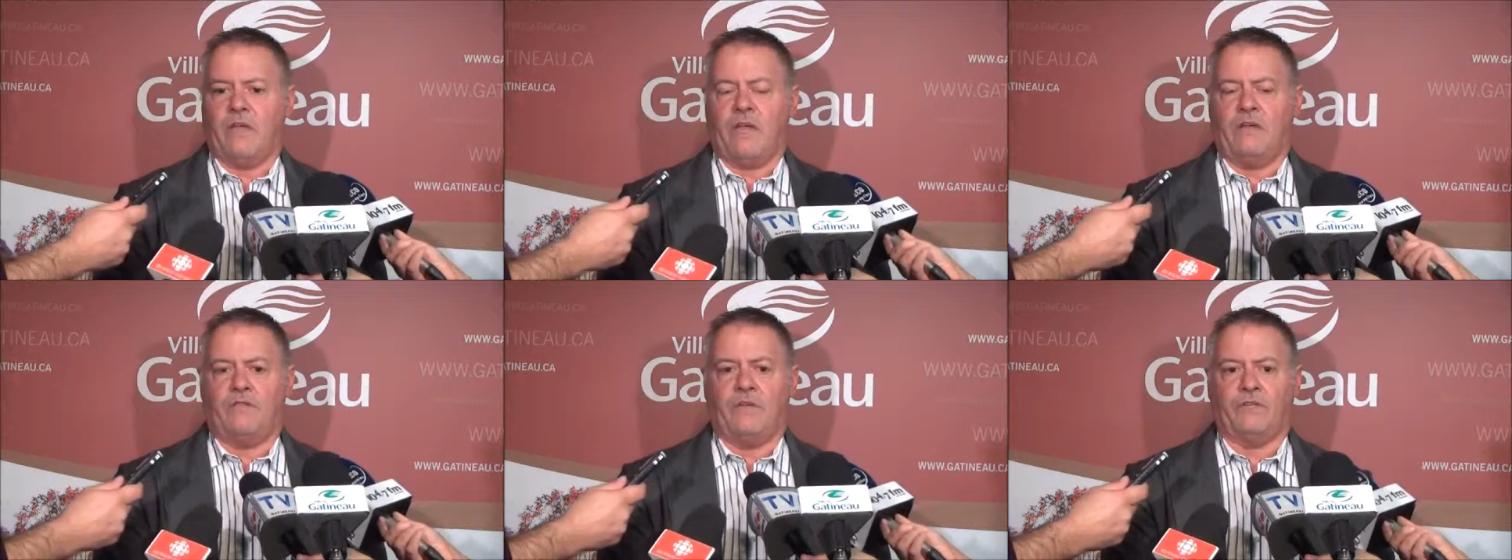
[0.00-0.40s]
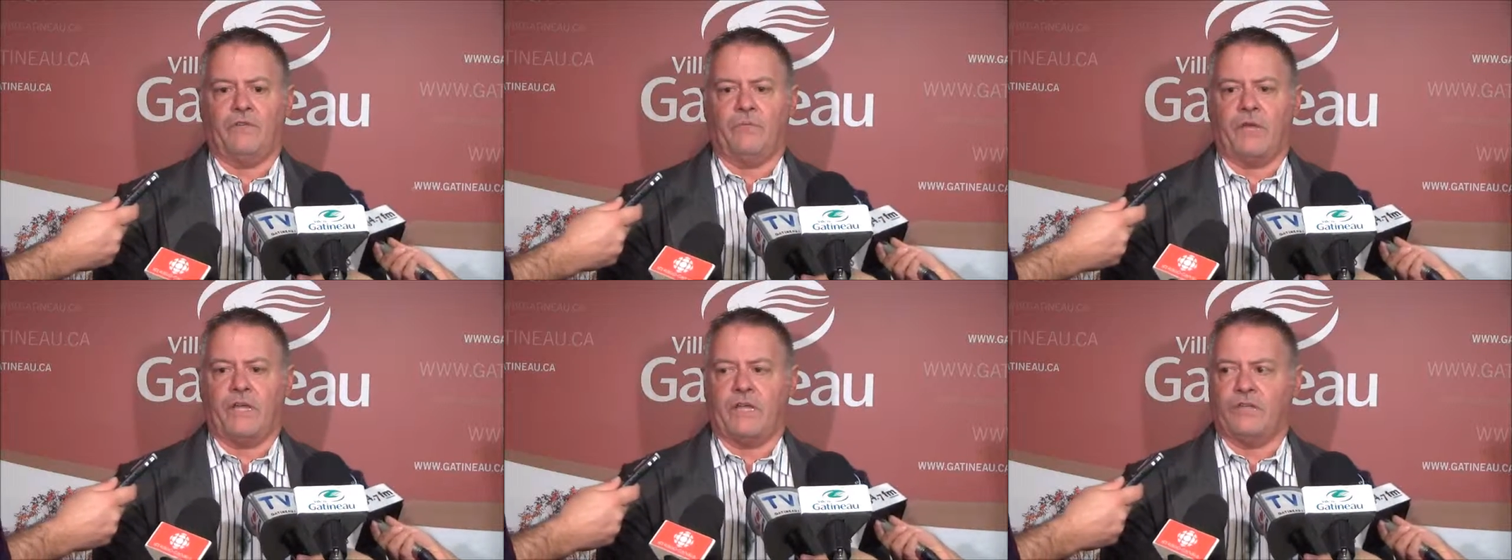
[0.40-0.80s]
avant de
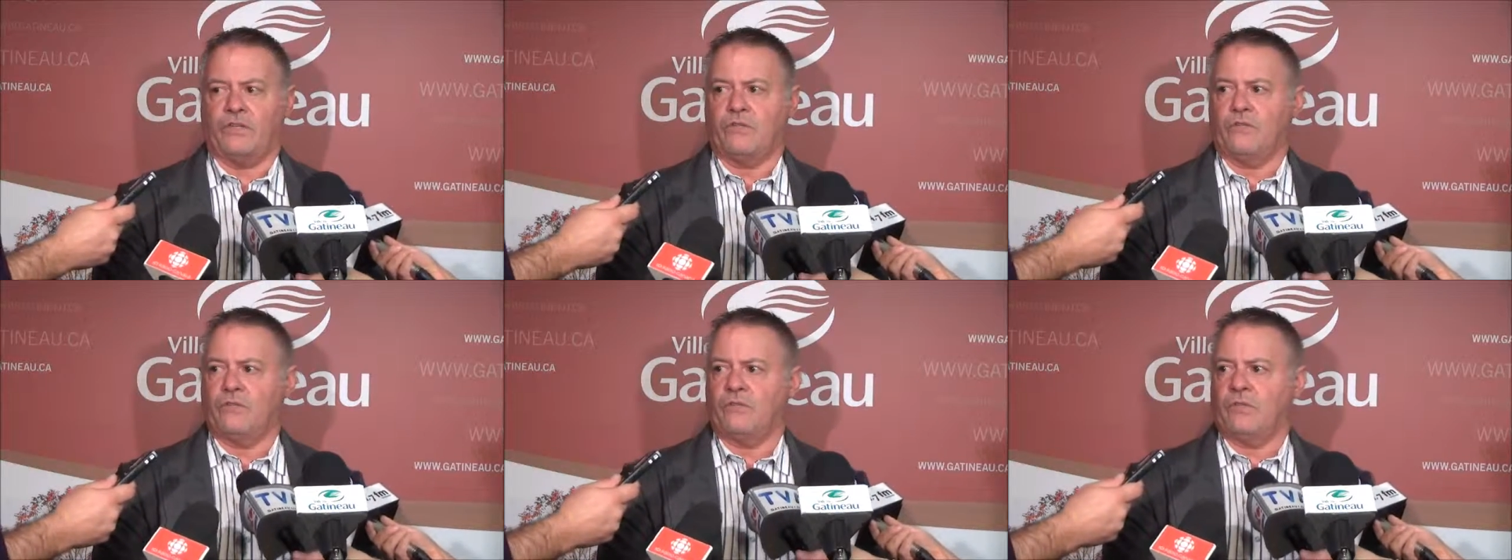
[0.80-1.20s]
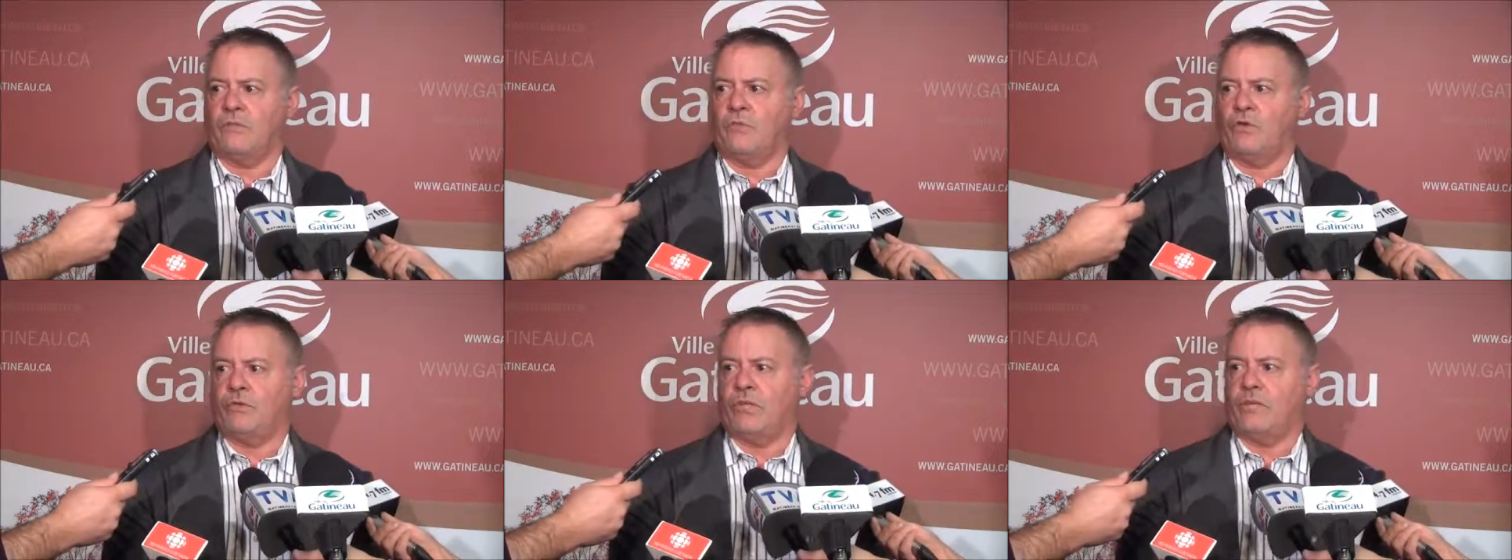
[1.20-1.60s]
m'engager sur des
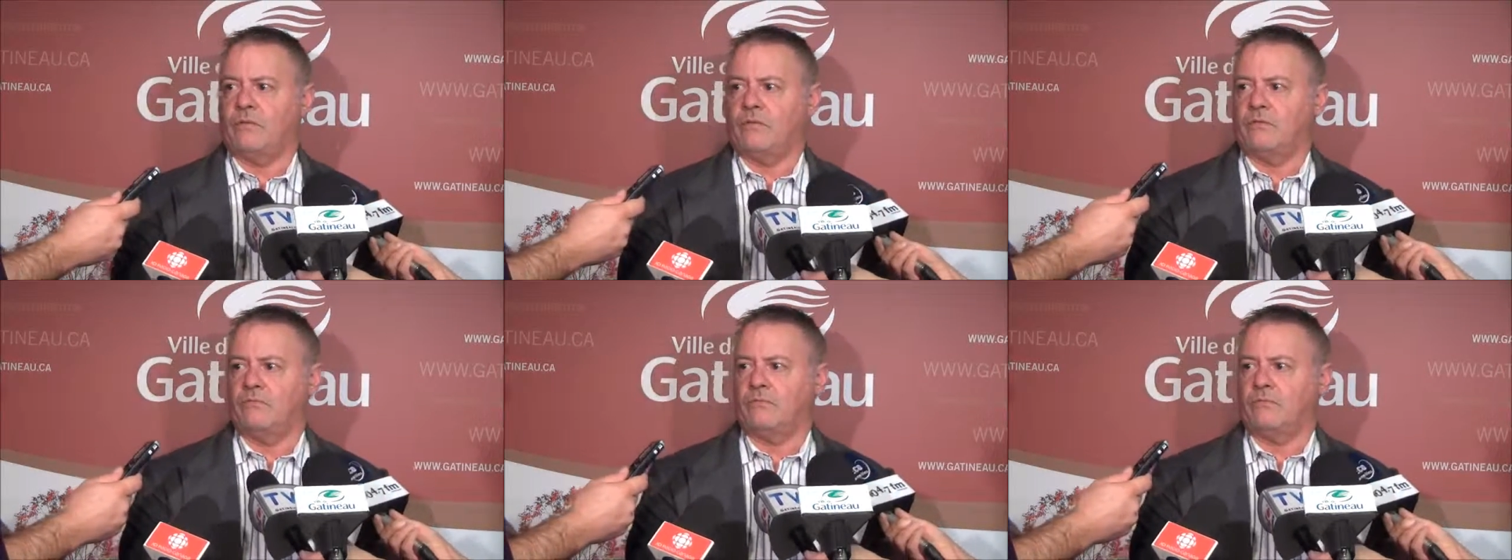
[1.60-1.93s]
montants.